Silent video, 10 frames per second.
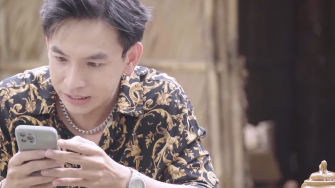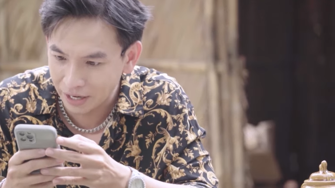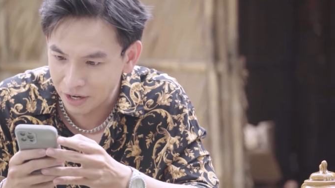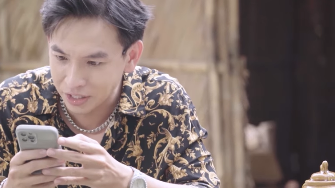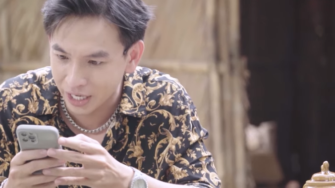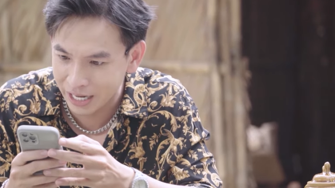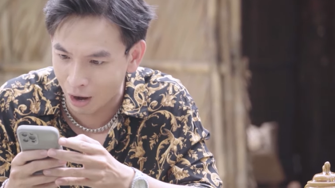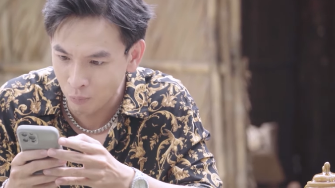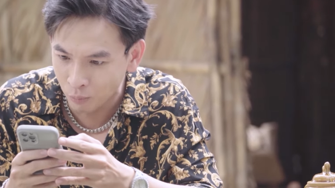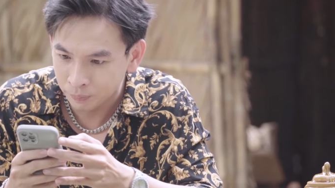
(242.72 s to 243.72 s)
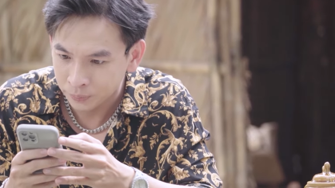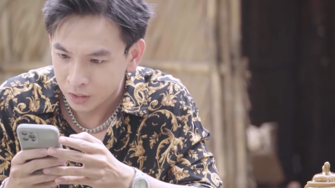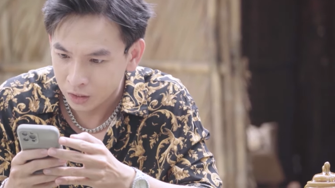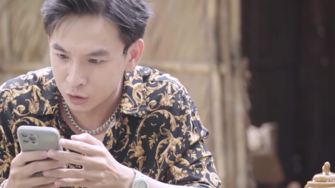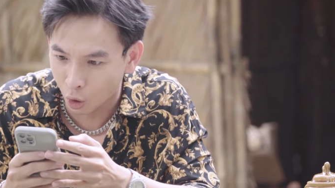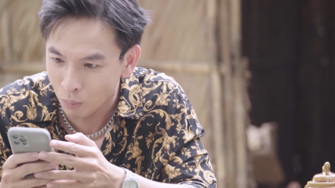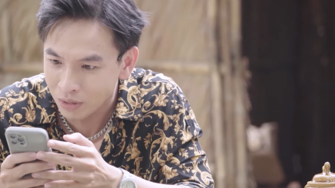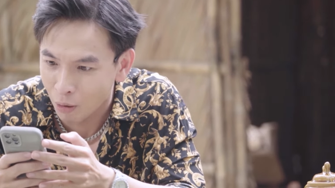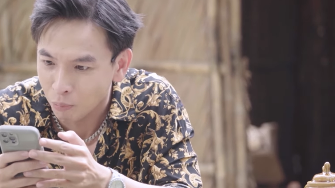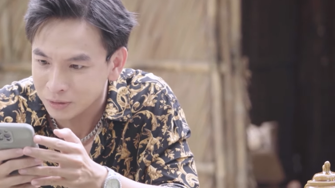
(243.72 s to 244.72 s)
trái đất diệt vong khủng
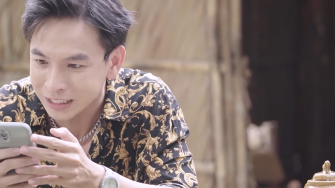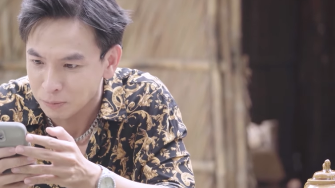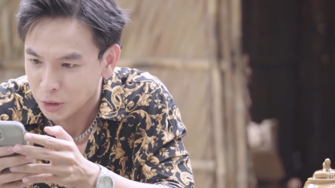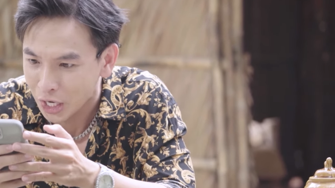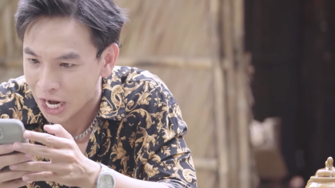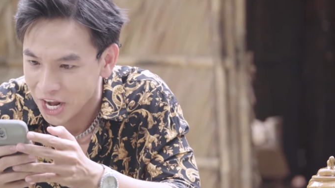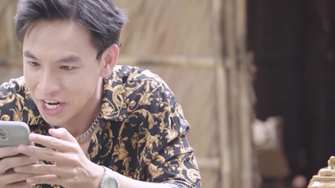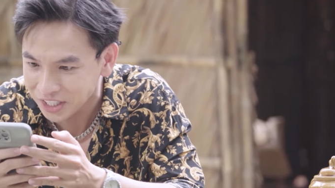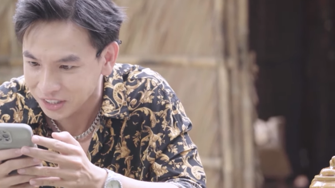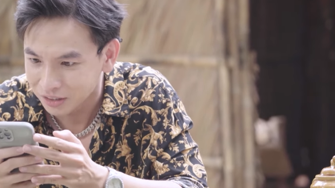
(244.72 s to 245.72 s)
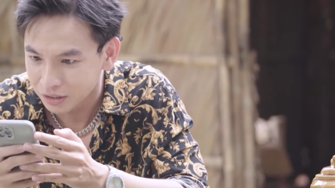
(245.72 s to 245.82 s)
long sắp xuất hiện